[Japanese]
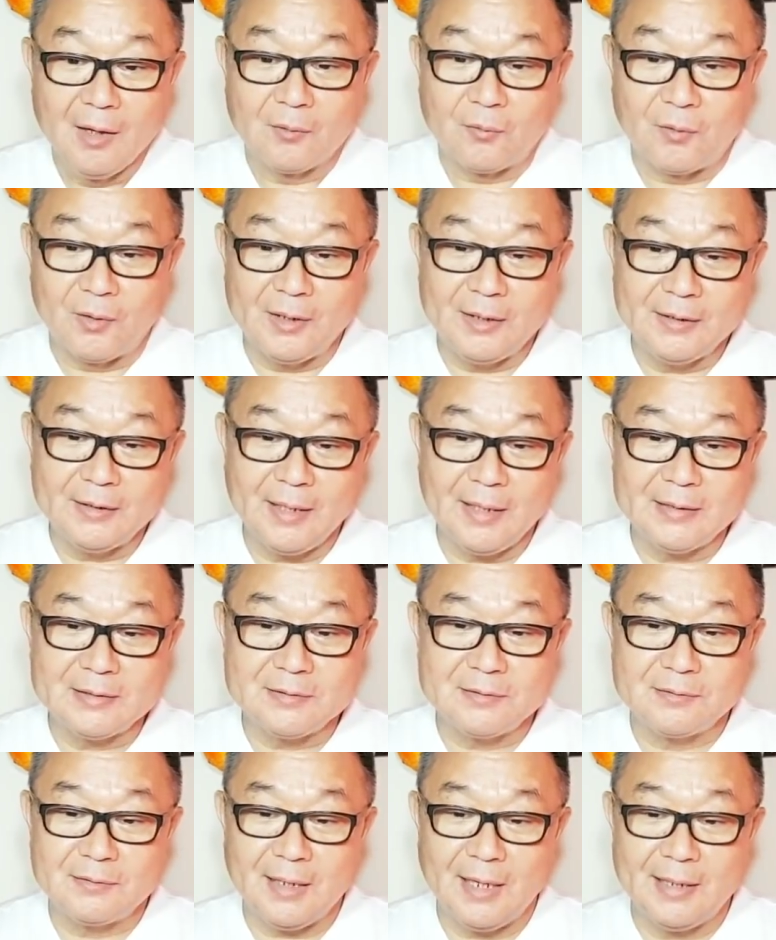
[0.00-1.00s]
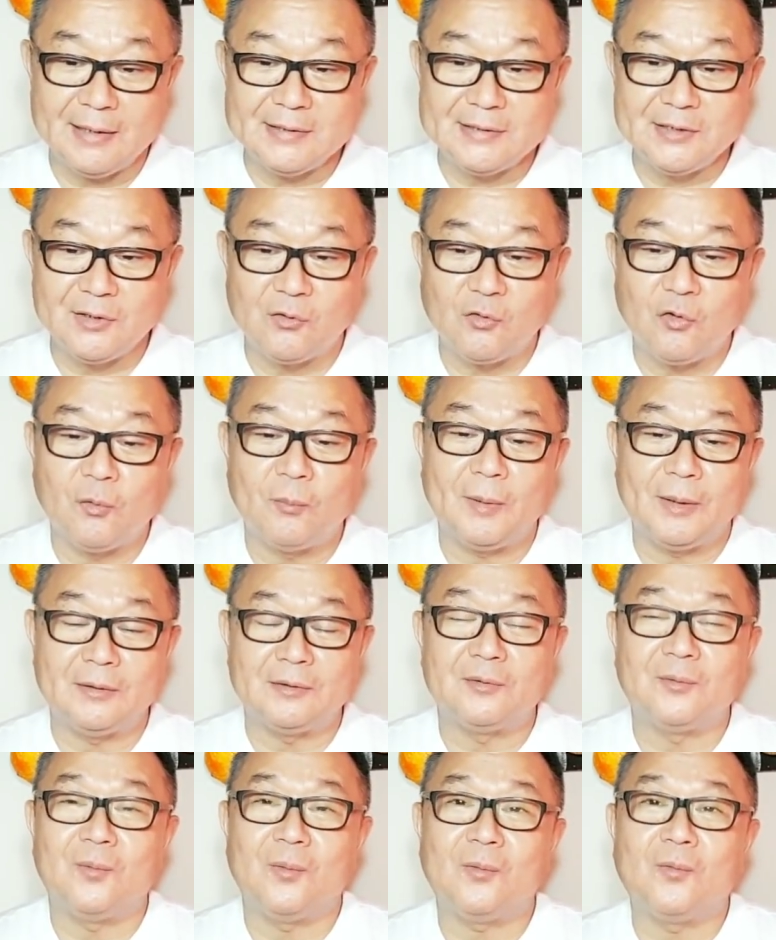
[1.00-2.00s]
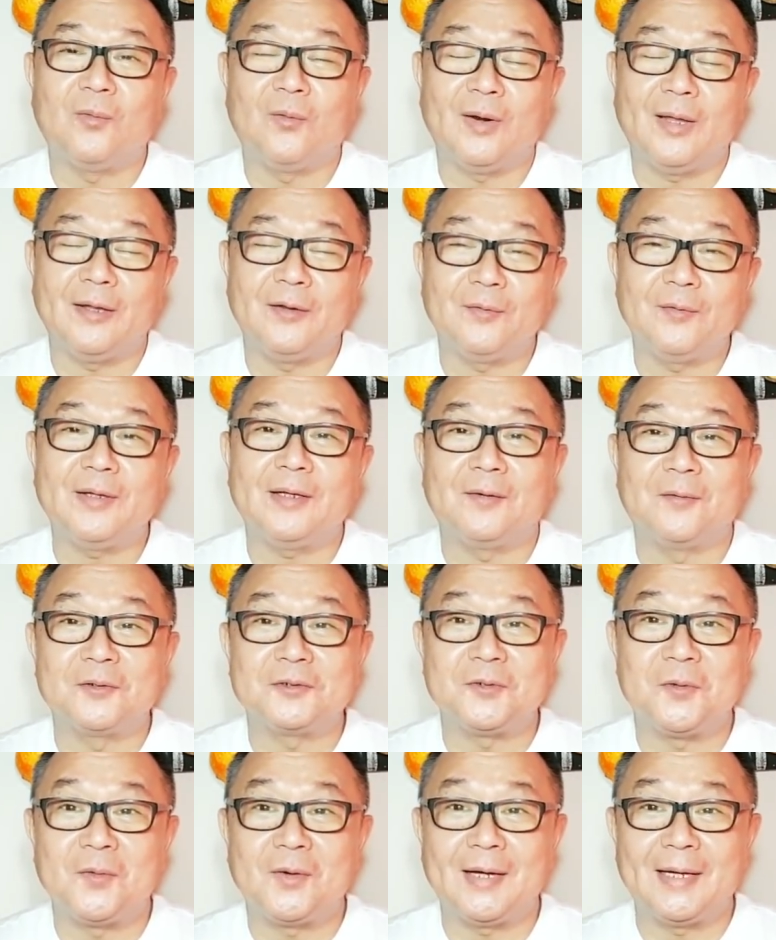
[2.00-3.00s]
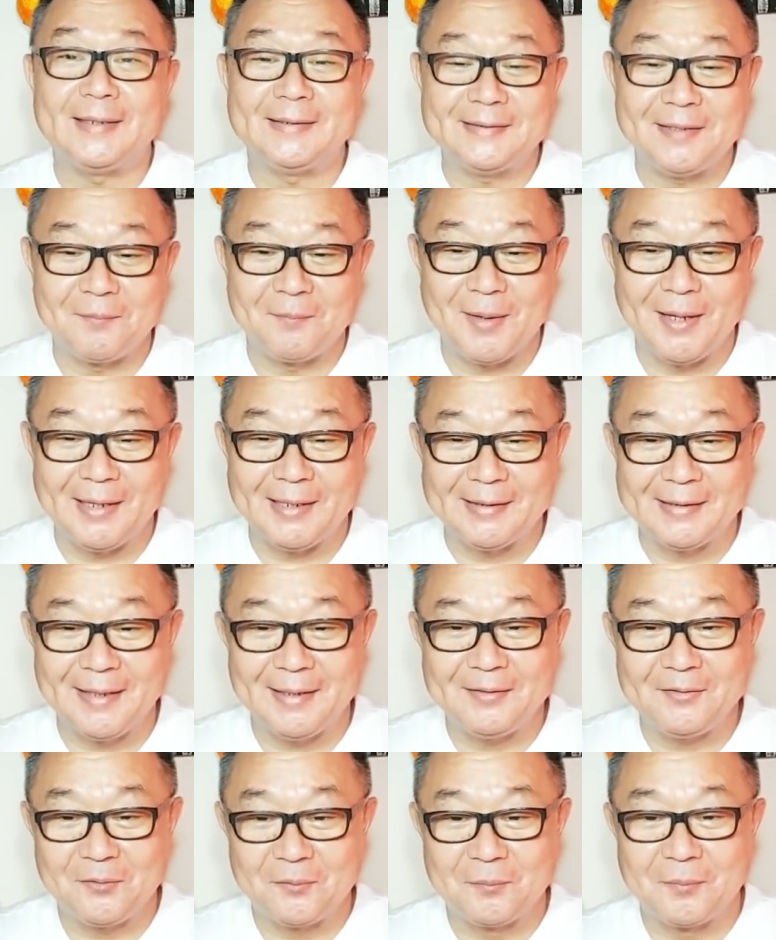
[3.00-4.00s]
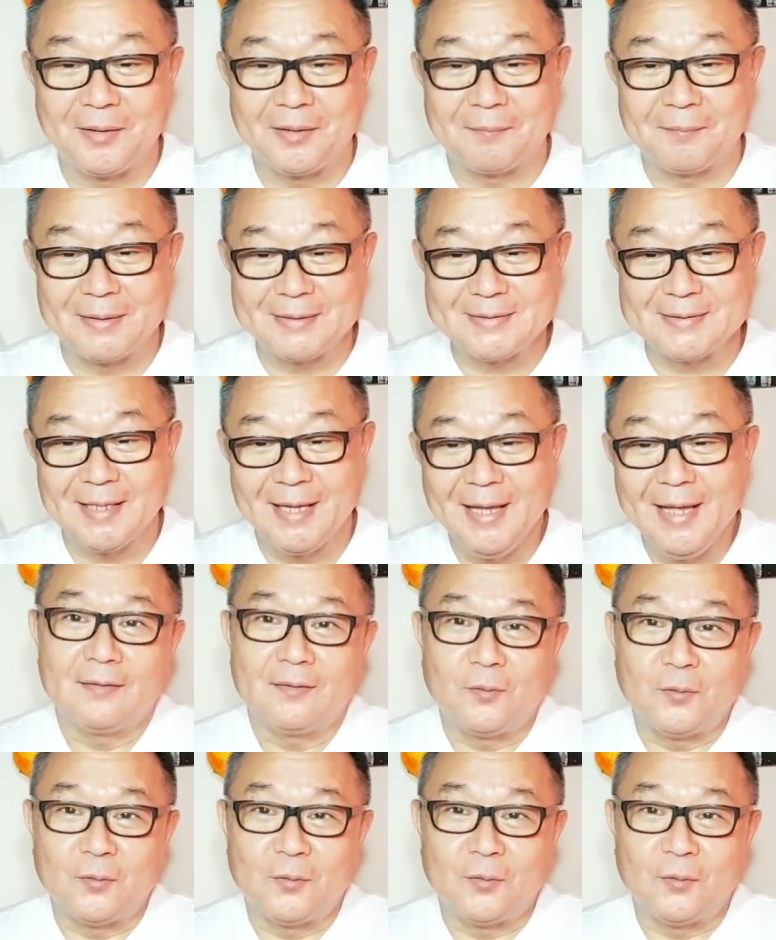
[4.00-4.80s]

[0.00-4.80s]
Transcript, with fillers: これに対する胎児のコメントをこれよりご紹介してまいりたいと思います